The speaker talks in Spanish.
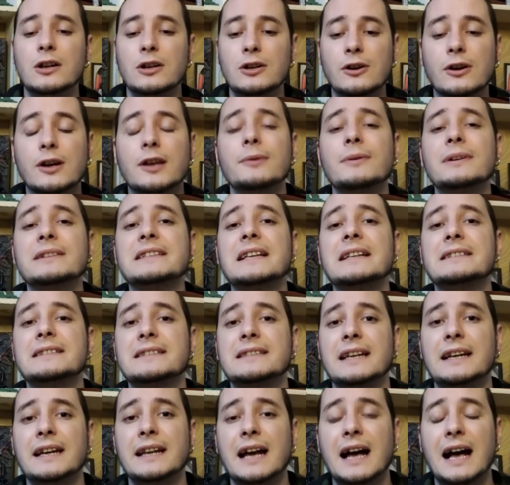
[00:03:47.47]
Lo que vas a
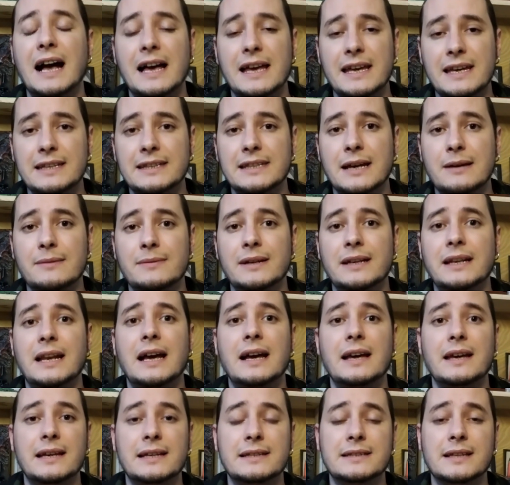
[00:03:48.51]
hacer a esta
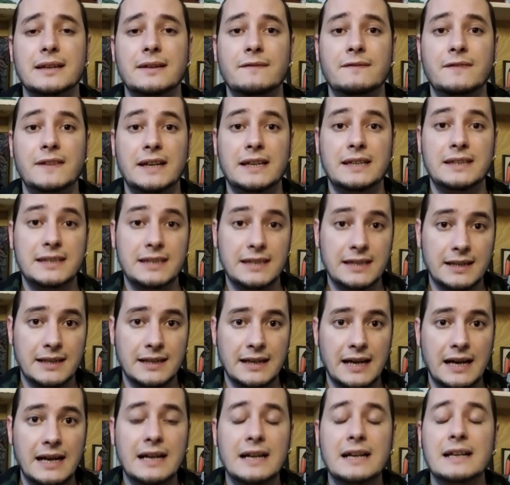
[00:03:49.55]
vela es
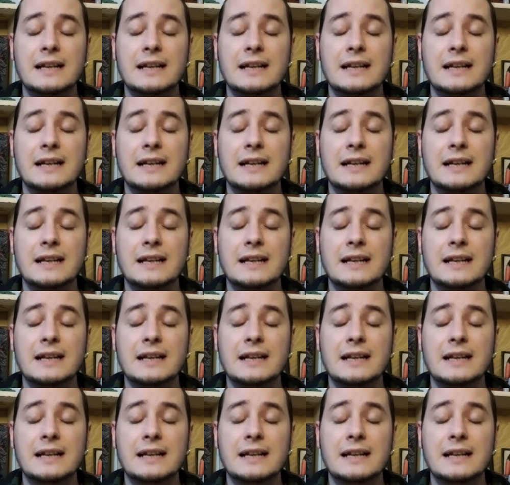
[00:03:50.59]
vestirla.